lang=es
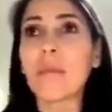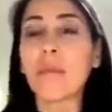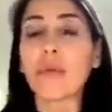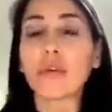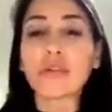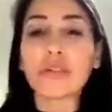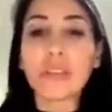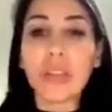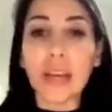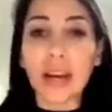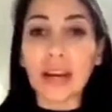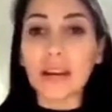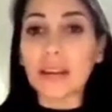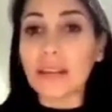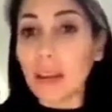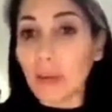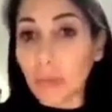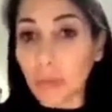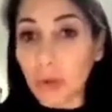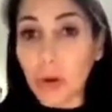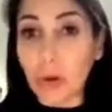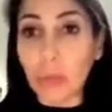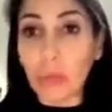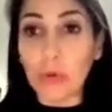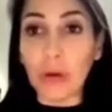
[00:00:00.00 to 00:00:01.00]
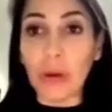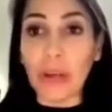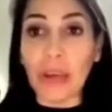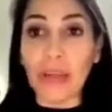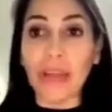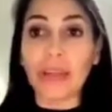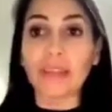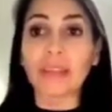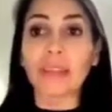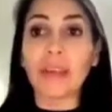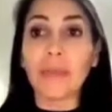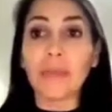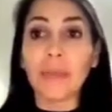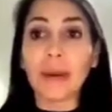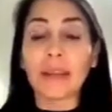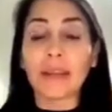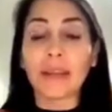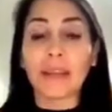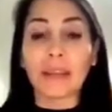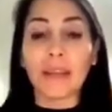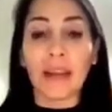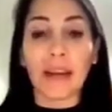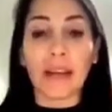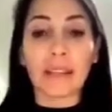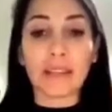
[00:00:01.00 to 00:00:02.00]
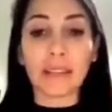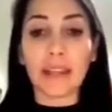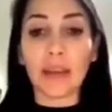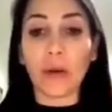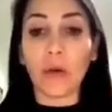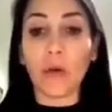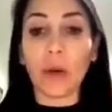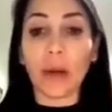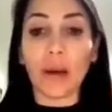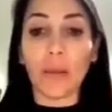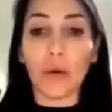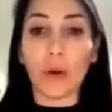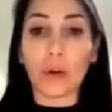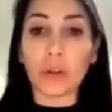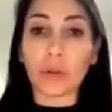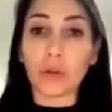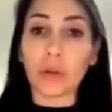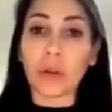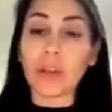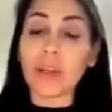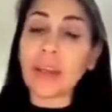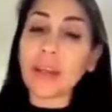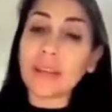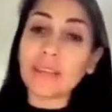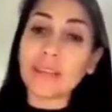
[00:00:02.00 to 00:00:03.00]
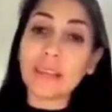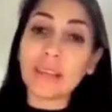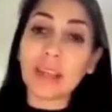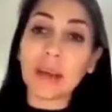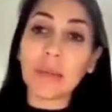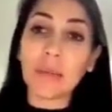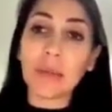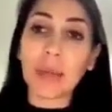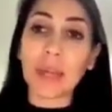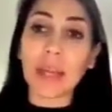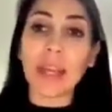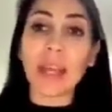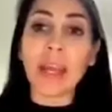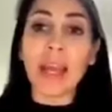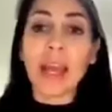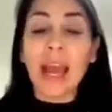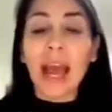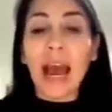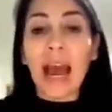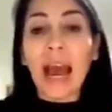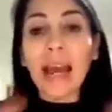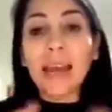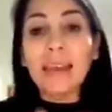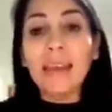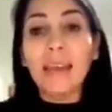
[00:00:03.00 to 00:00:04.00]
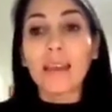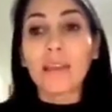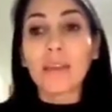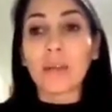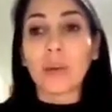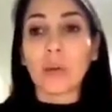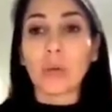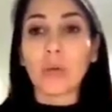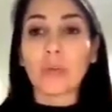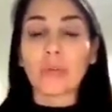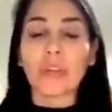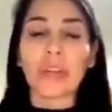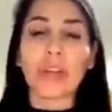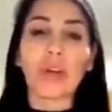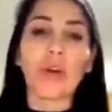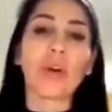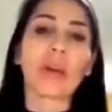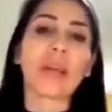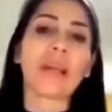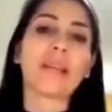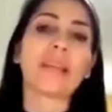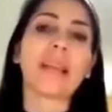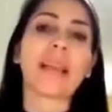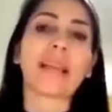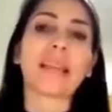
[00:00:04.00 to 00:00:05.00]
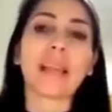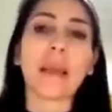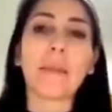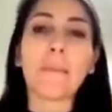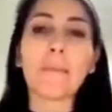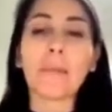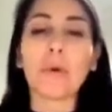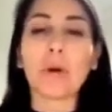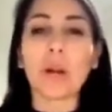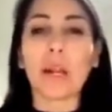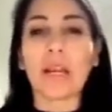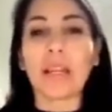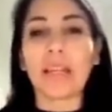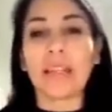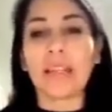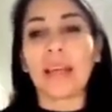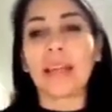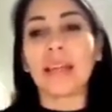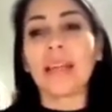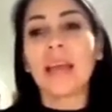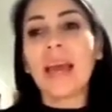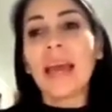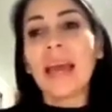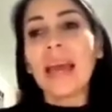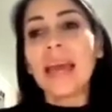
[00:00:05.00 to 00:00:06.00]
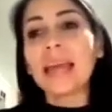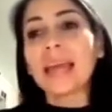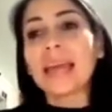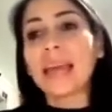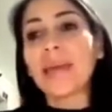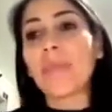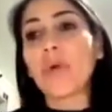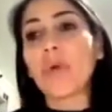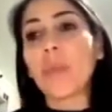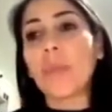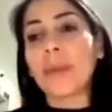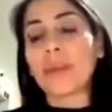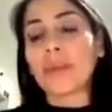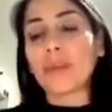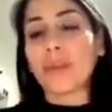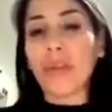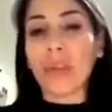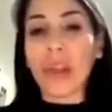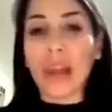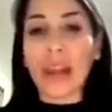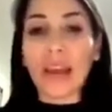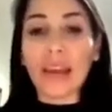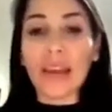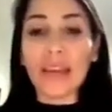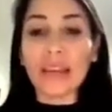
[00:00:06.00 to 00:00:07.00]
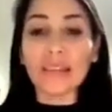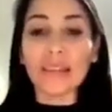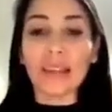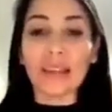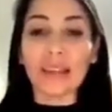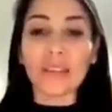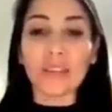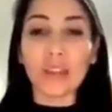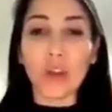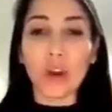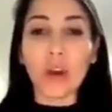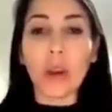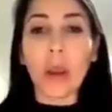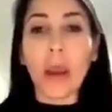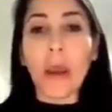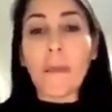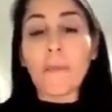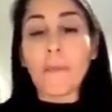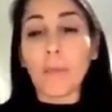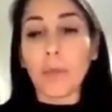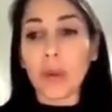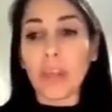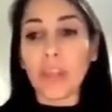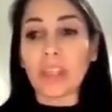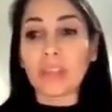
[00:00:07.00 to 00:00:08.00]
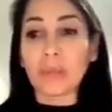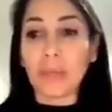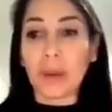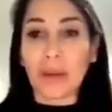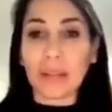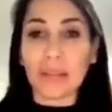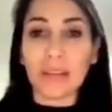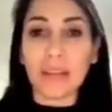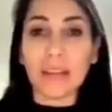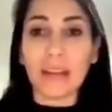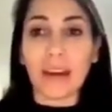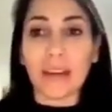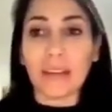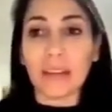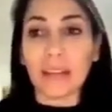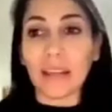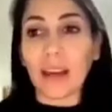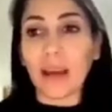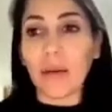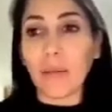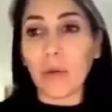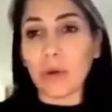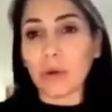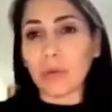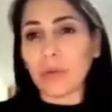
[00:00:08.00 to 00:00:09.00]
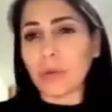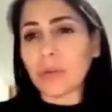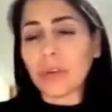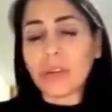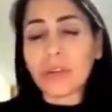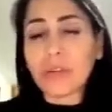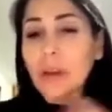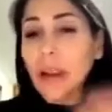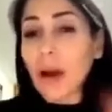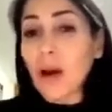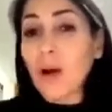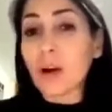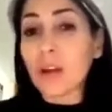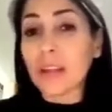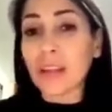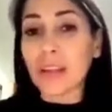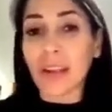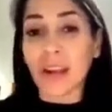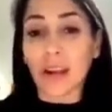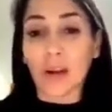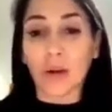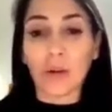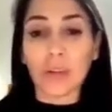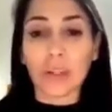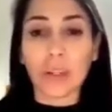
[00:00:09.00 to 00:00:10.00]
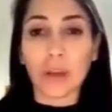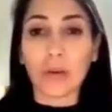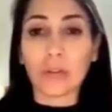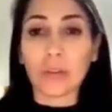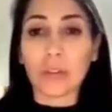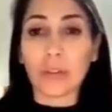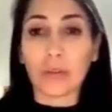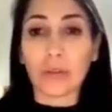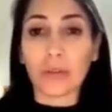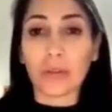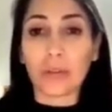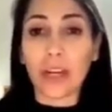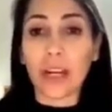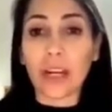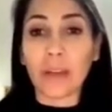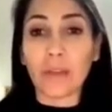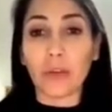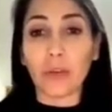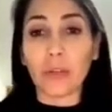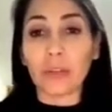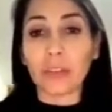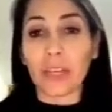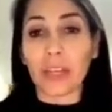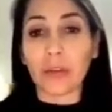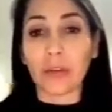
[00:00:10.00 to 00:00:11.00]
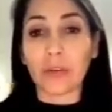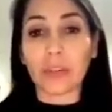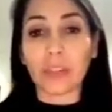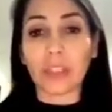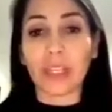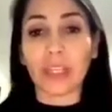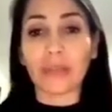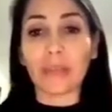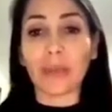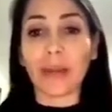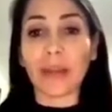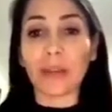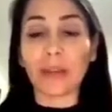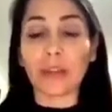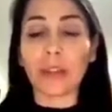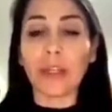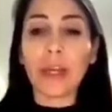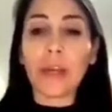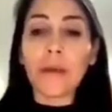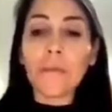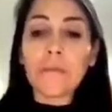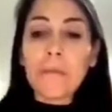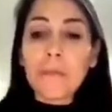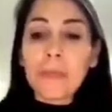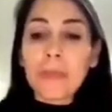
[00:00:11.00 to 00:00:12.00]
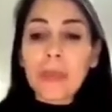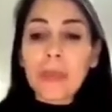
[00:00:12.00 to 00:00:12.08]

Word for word: demostrar que fueron violadas y practicarse un aborto. Y así también hay que introducir lo que es la temporalidad, en qué momento de la gestación puedes practicarte el aborto. Esa es una orden de la Corte Constitucional, no está en nuestras manos